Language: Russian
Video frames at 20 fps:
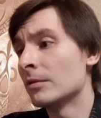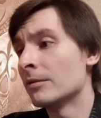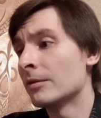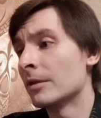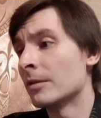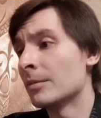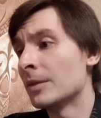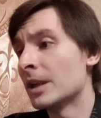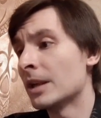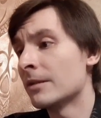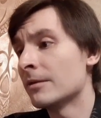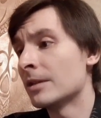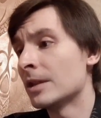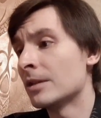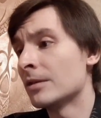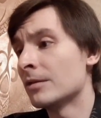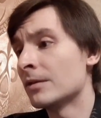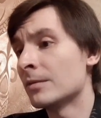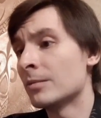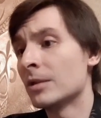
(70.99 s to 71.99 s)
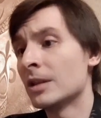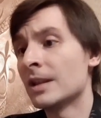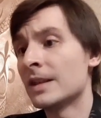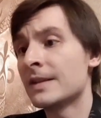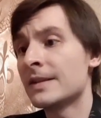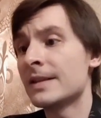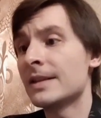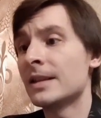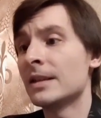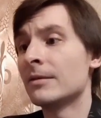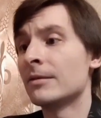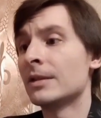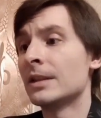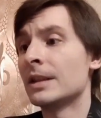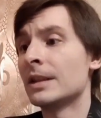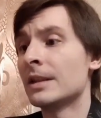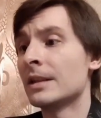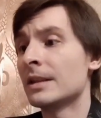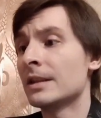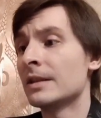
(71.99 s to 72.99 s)
формированию
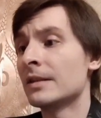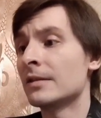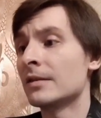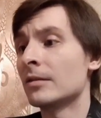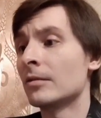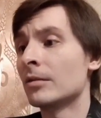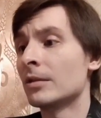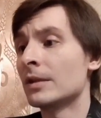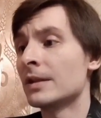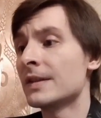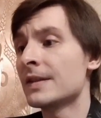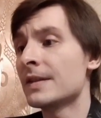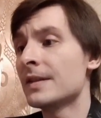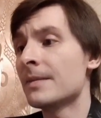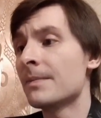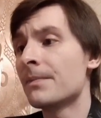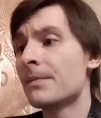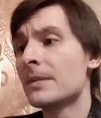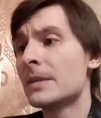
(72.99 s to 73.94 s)
сбалансированной кислотности